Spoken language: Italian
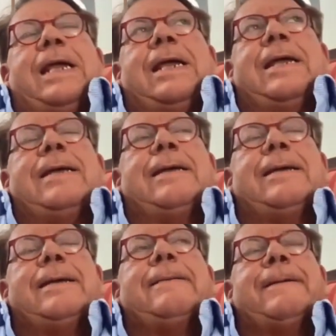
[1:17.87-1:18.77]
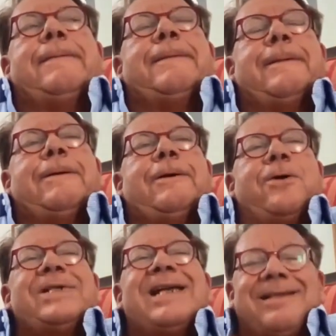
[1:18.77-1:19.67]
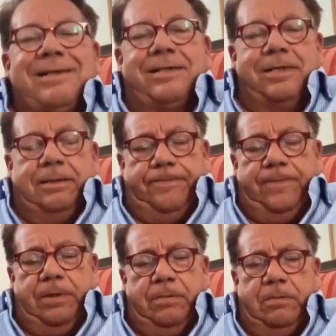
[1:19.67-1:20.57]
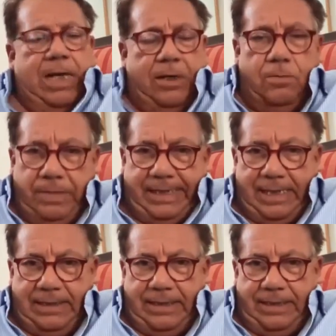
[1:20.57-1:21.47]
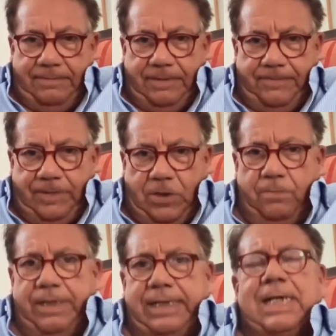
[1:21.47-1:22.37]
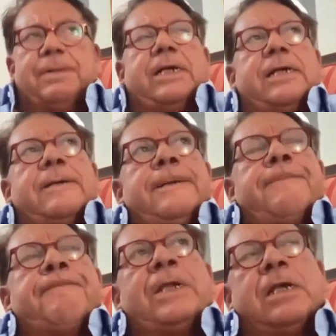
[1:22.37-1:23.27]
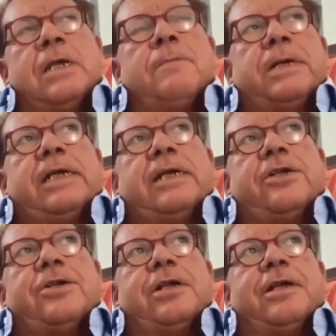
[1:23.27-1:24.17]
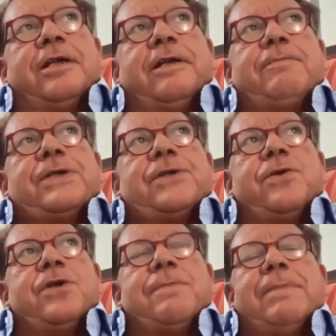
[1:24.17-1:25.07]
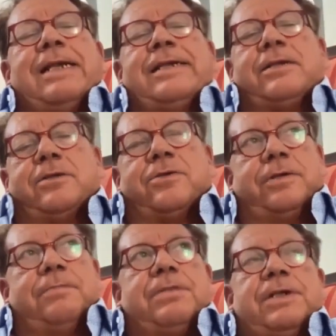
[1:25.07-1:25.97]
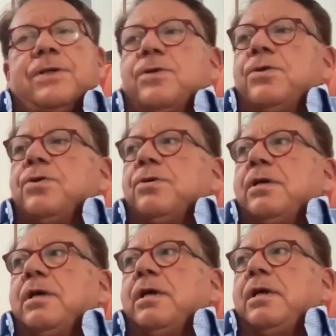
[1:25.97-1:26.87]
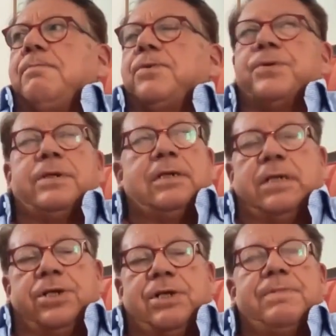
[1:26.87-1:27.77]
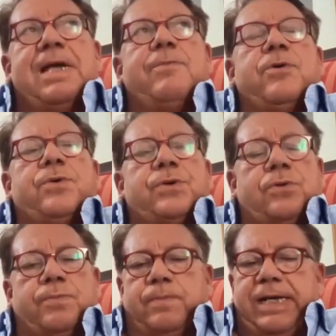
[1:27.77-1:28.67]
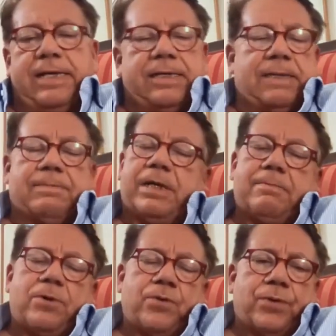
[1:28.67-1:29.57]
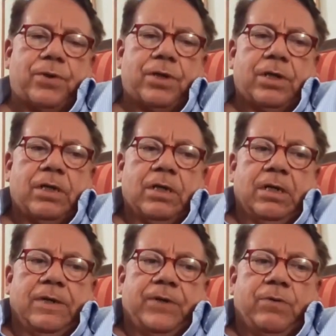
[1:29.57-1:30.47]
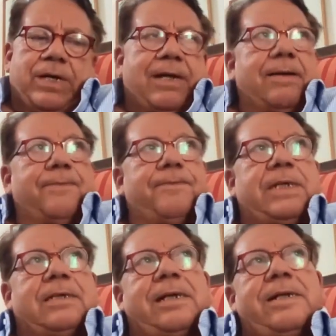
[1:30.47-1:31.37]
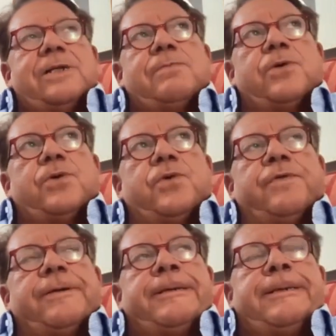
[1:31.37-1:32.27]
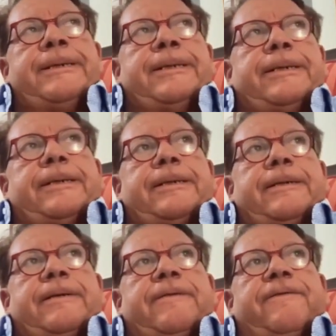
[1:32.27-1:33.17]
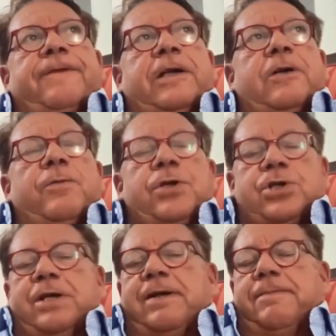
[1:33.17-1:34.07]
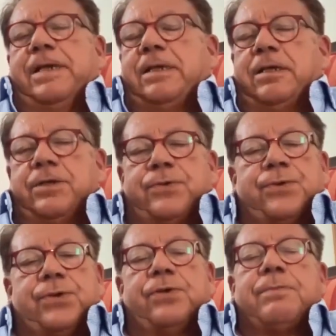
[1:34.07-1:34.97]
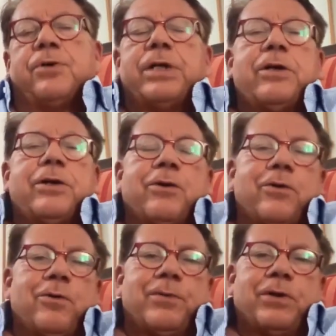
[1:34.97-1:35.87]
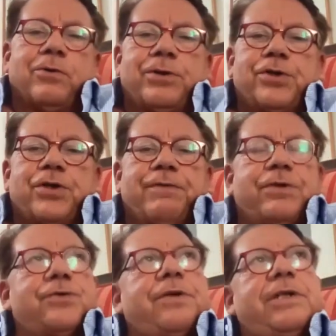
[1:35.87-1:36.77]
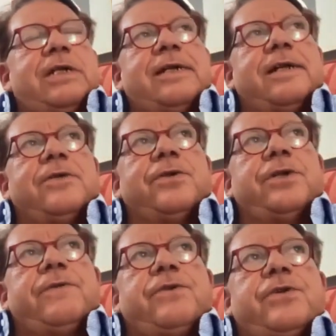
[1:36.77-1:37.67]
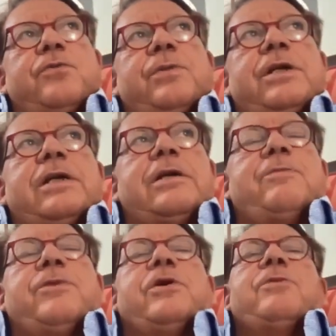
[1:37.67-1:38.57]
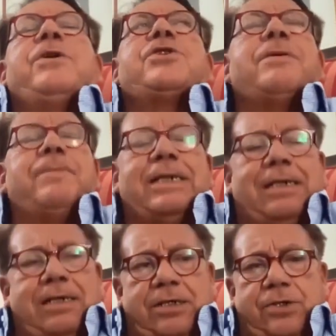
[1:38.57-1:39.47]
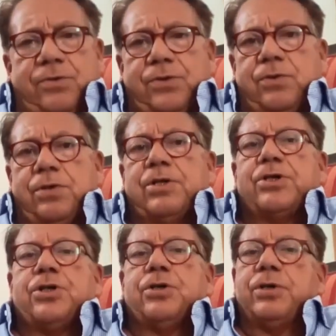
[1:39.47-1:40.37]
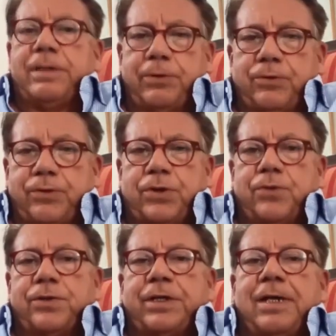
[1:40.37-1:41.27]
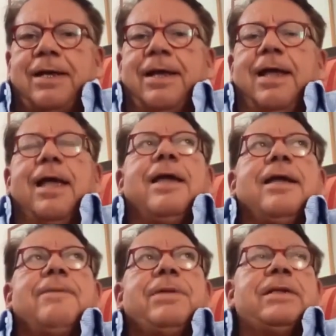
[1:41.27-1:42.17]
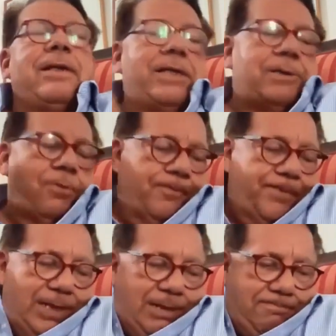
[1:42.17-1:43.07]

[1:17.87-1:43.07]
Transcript: eh, cosa dire? È complicata, eh? È complicata perché, perché eh, il bisogno è maledetto, il bisogno è, che abbiamo in questo paese, ma nel mondo, di un ambientalismo dove eh, incomincia a mettere in discussione il modello economico, come diceva giustamente Riccardo Rivici, in, in, comincia a mettere in discussione il ciclo delle produzioni. È un ambientalismo,